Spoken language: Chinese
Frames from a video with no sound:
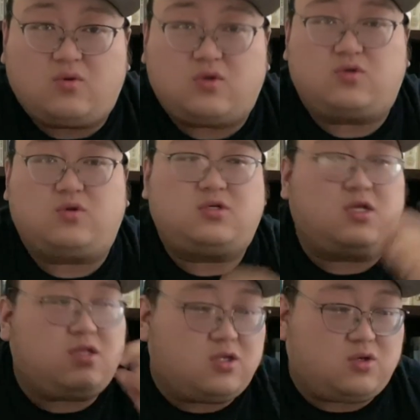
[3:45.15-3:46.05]
或者说
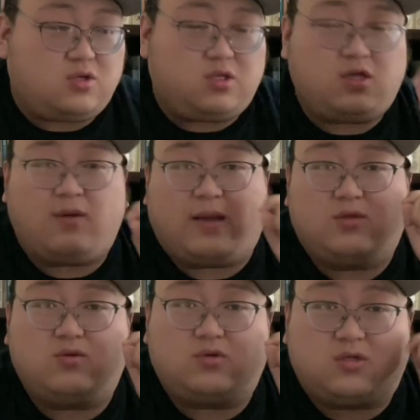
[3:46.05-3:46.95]
真的就一定要把
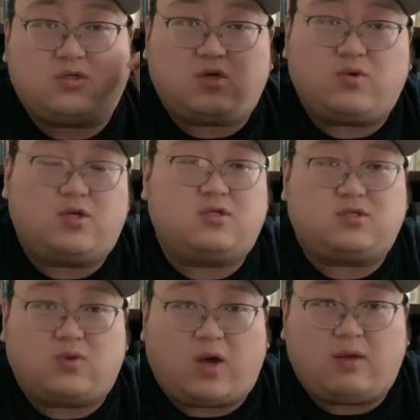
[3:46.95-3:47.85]
他弄成社会性
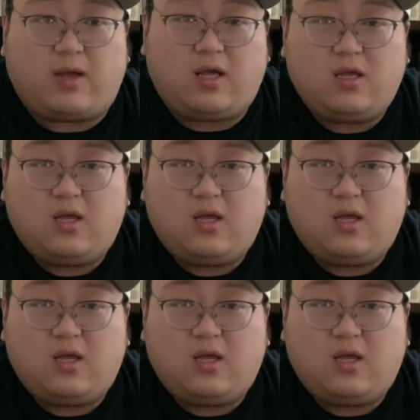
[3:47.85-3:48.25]
死亡吗？